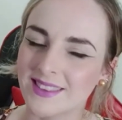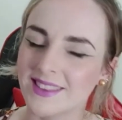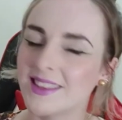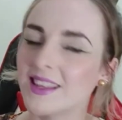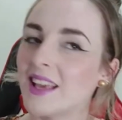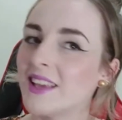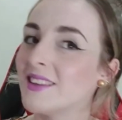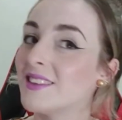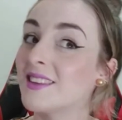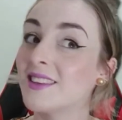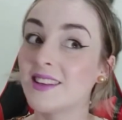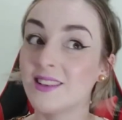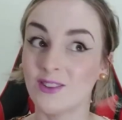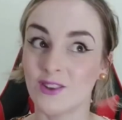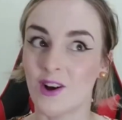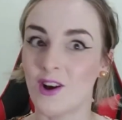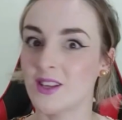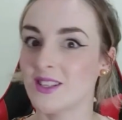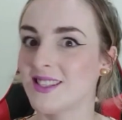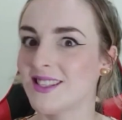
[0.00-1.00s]
entre
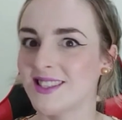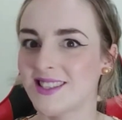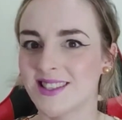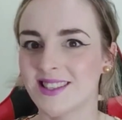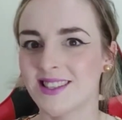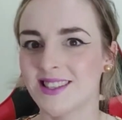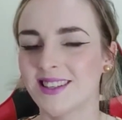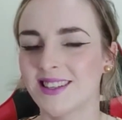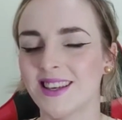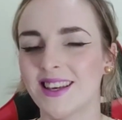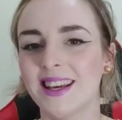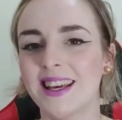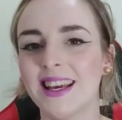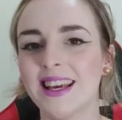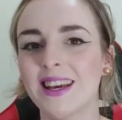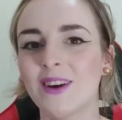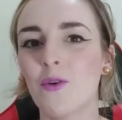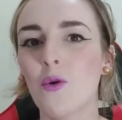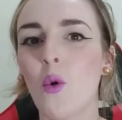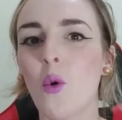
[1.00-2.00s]
nós.
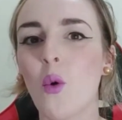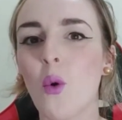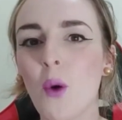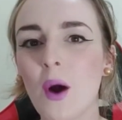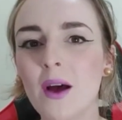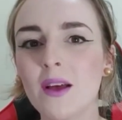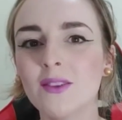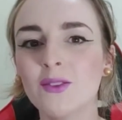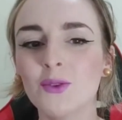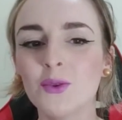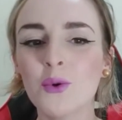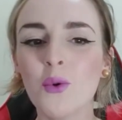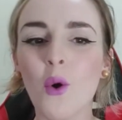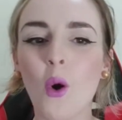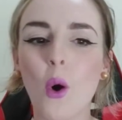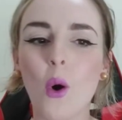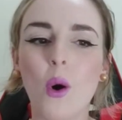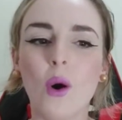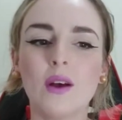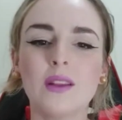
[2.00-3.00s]
O
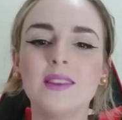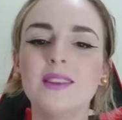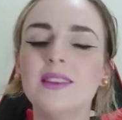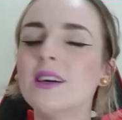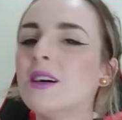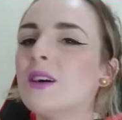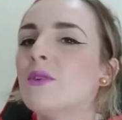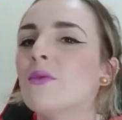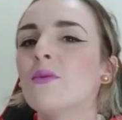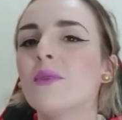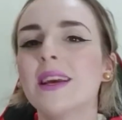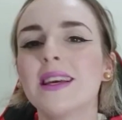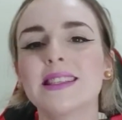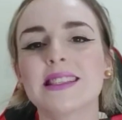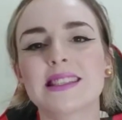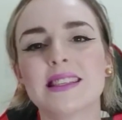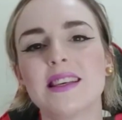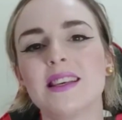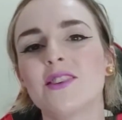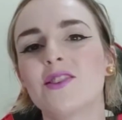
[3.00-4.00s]
quanto não
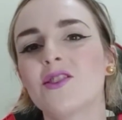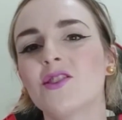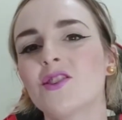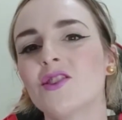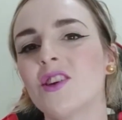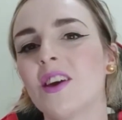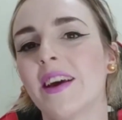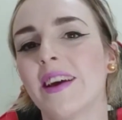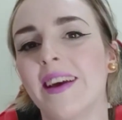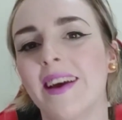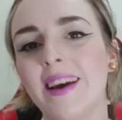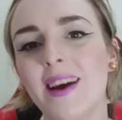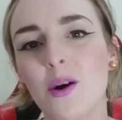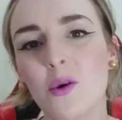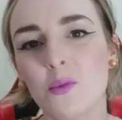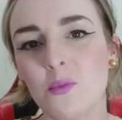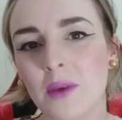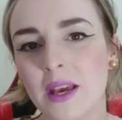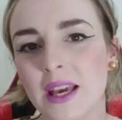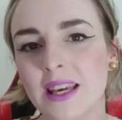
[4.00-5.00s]
existe
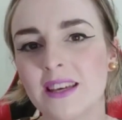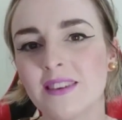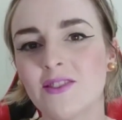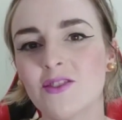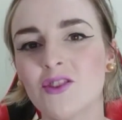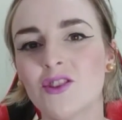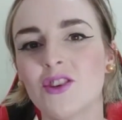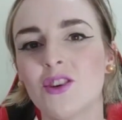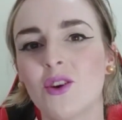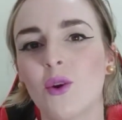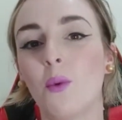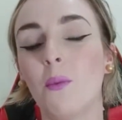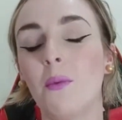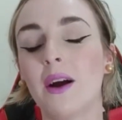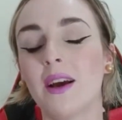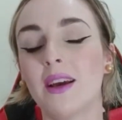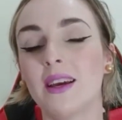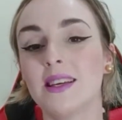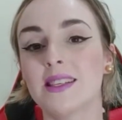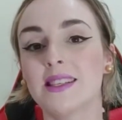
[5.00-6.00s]
realmente uma
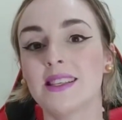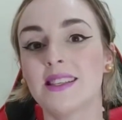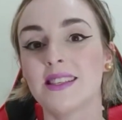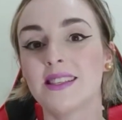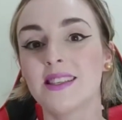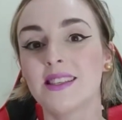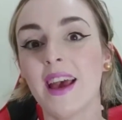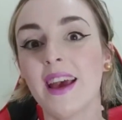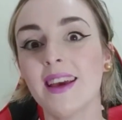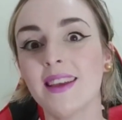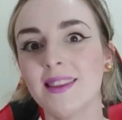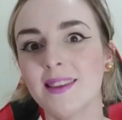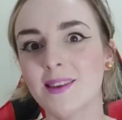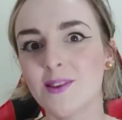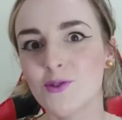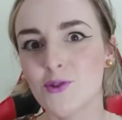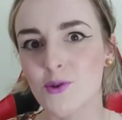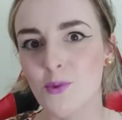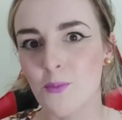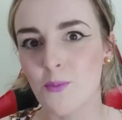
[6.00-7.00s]
receita
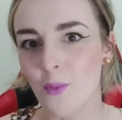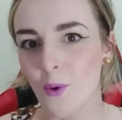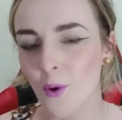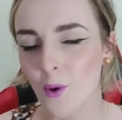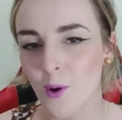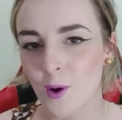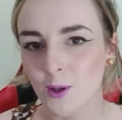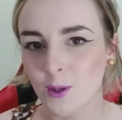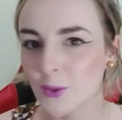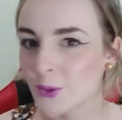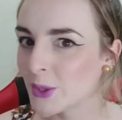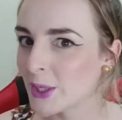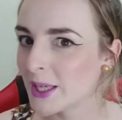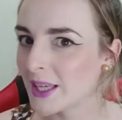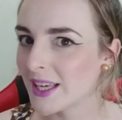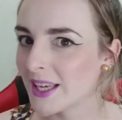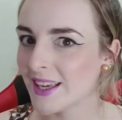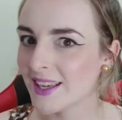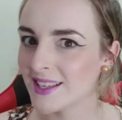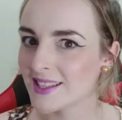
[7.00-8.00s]
de bolo
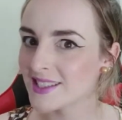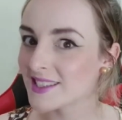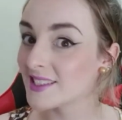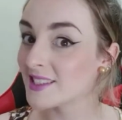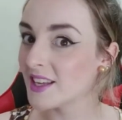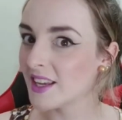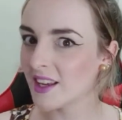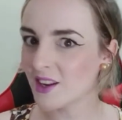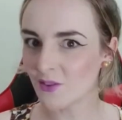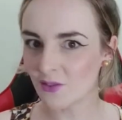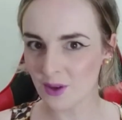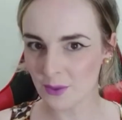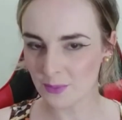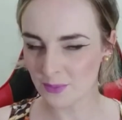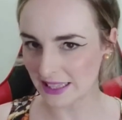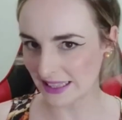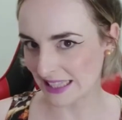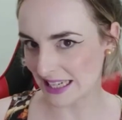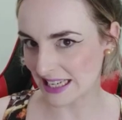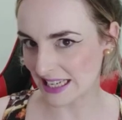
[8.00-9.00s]
que sirva
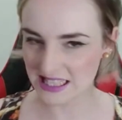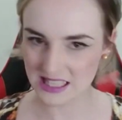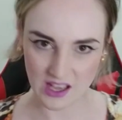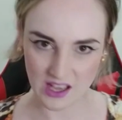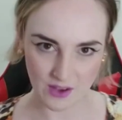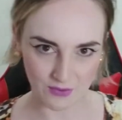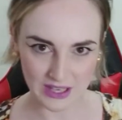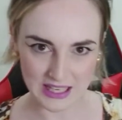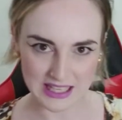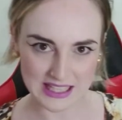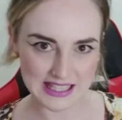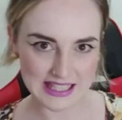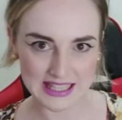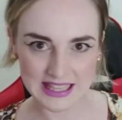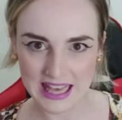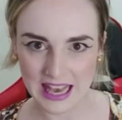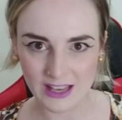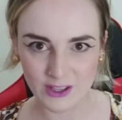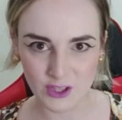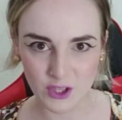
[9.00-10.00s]
para trazer a
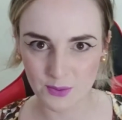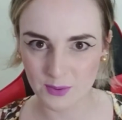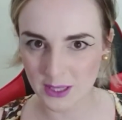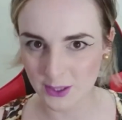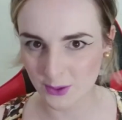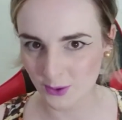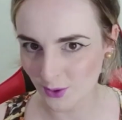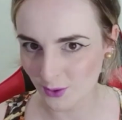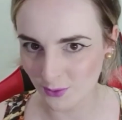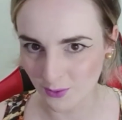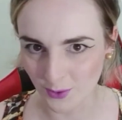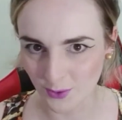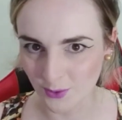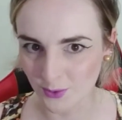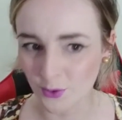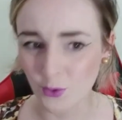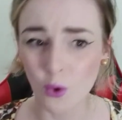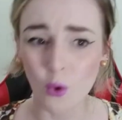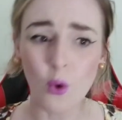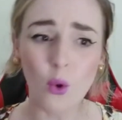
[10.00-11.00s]
felicidade para todo mundo.